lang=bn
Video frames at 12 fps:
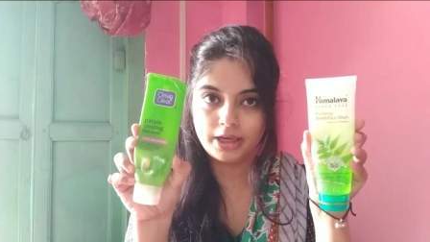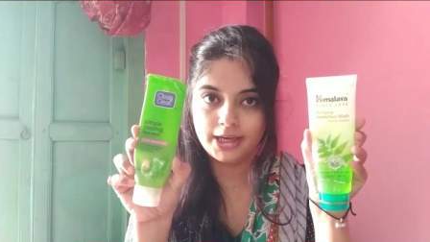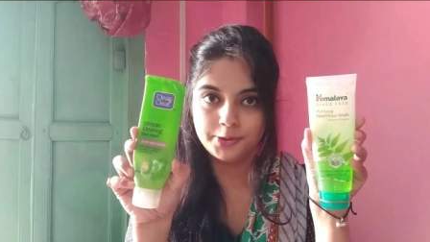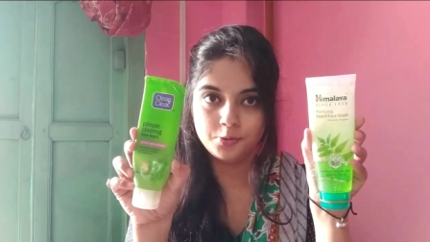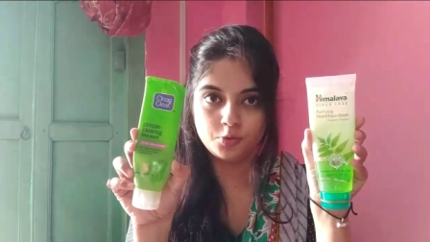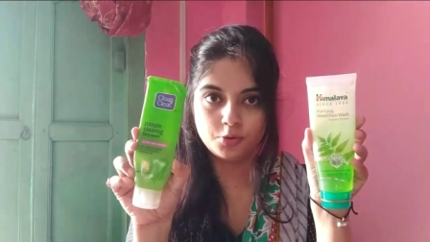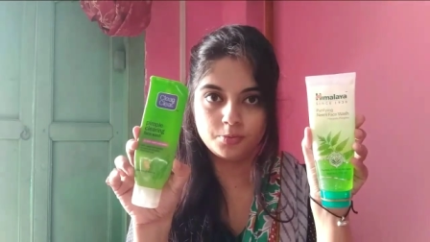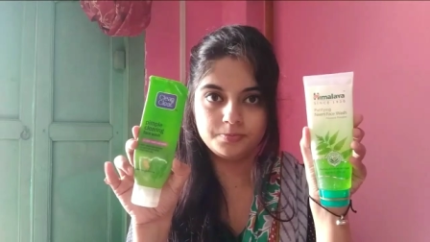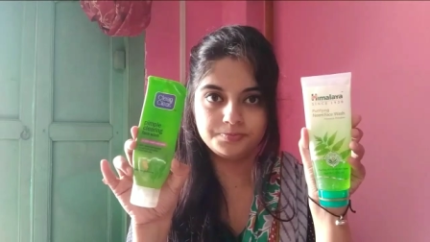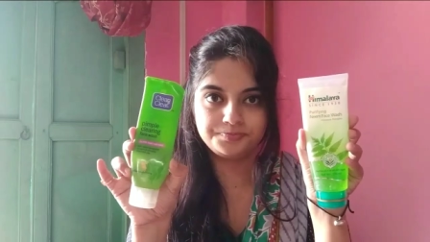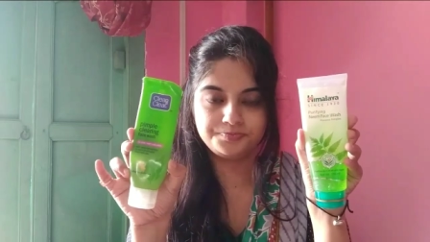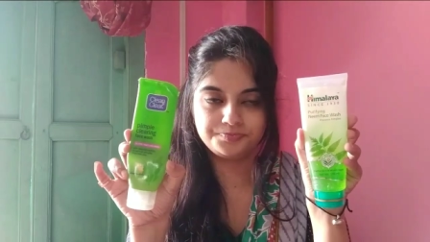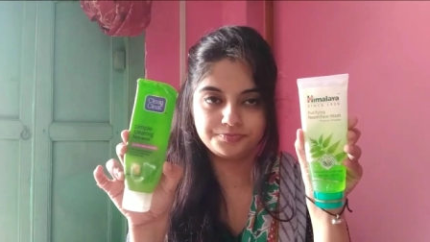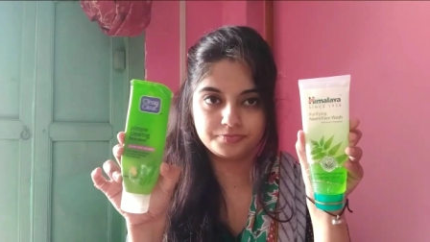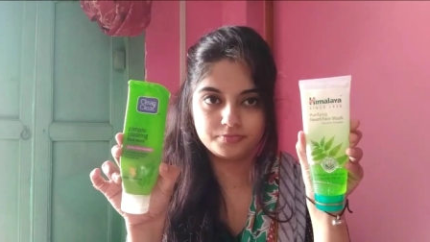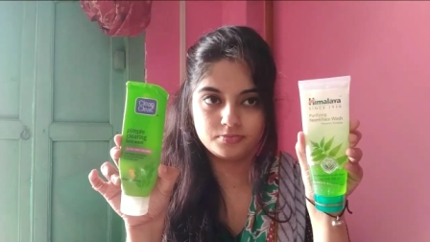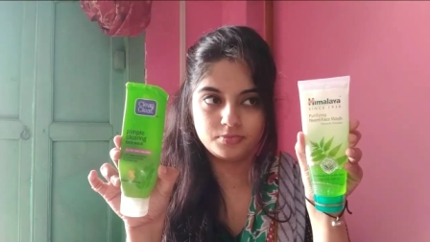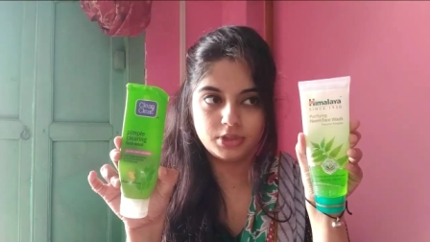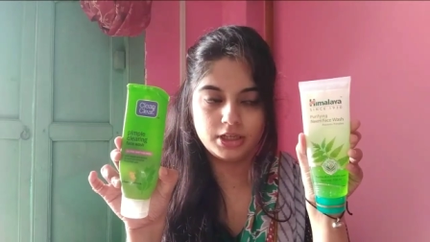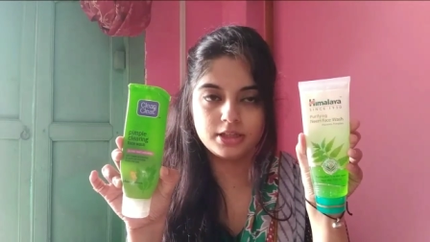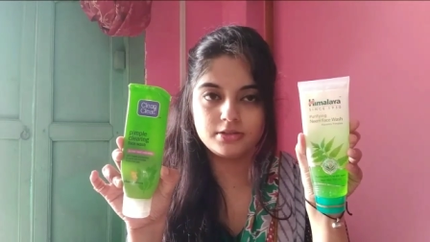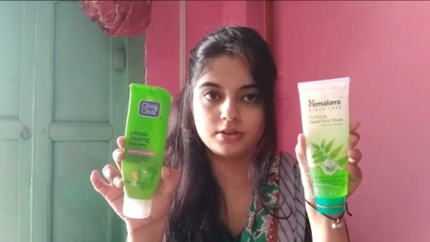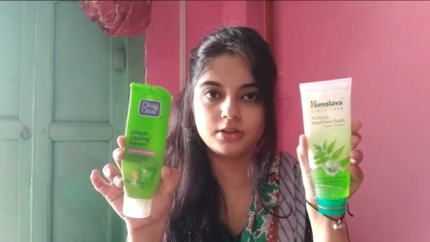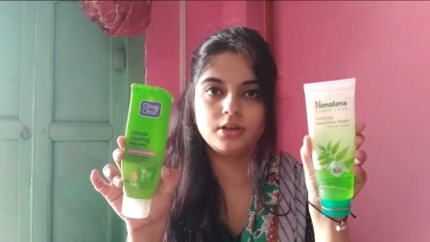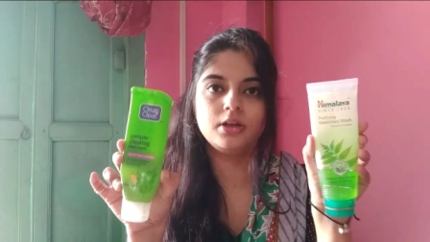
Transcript: এই দুটো ঠিক আছে